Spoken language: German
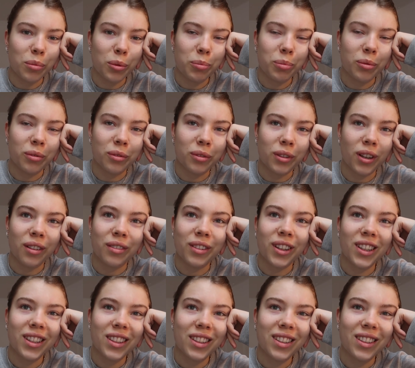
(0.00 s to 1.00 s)
Mitbewohner
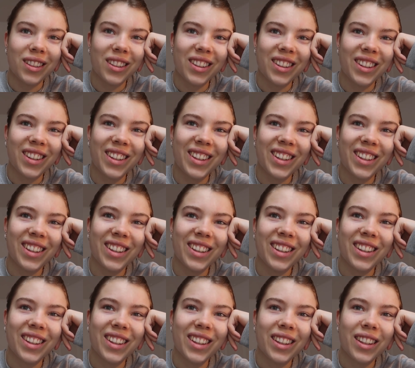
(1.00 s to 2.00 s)
wach sind.
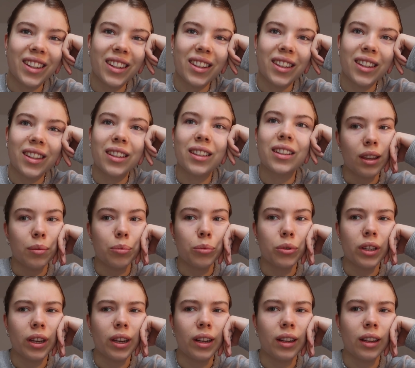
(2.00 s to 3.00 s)
Ich
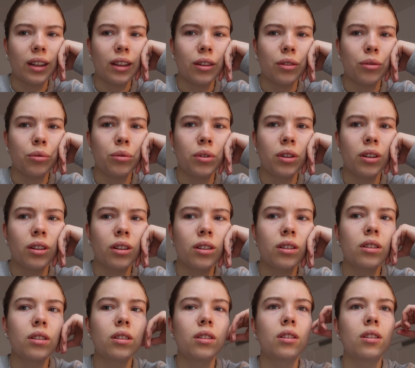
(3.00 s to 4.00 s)
muss eigentlich nur
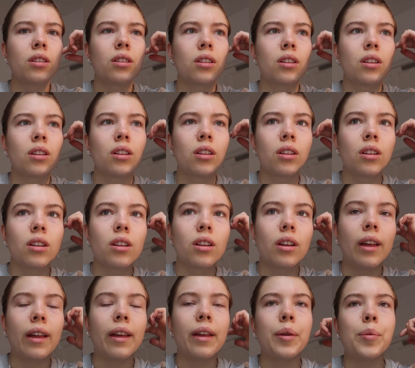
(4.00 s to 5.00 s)

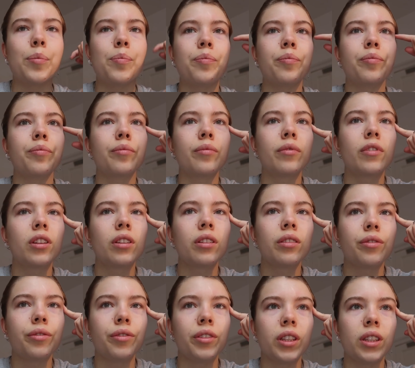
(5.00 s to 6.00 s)
ähm,
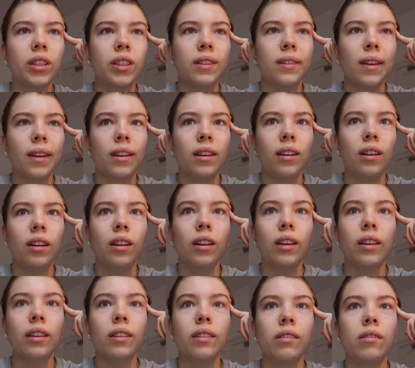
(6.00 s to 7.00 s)
40 Seiten
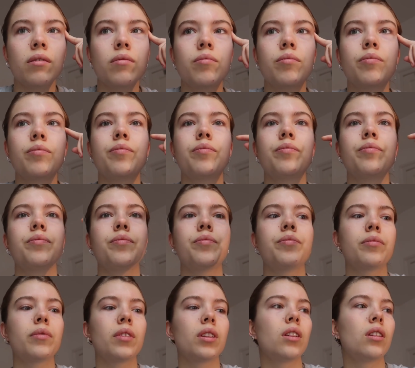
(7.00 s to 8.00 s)
lesen
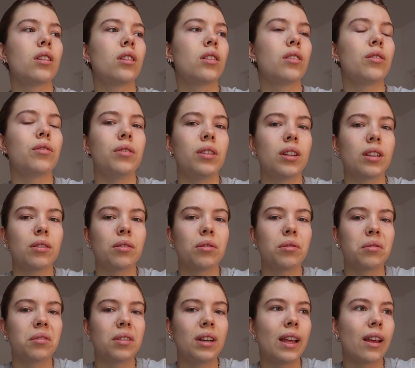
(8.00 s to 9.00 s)
und dazu
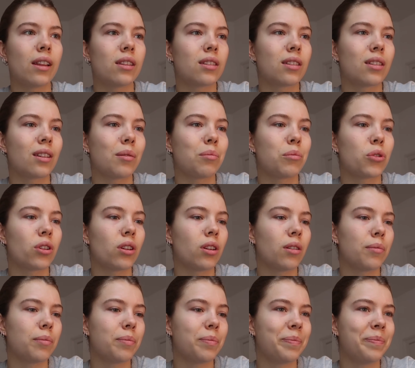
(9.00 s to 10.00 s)
so ein Lernskript
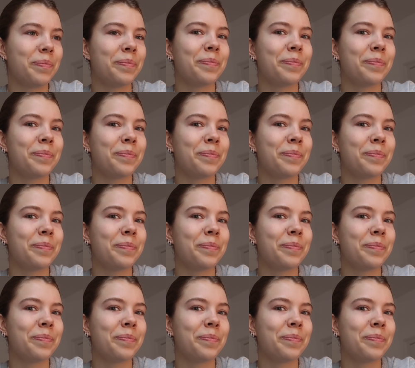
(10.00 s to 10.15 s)
schreiben.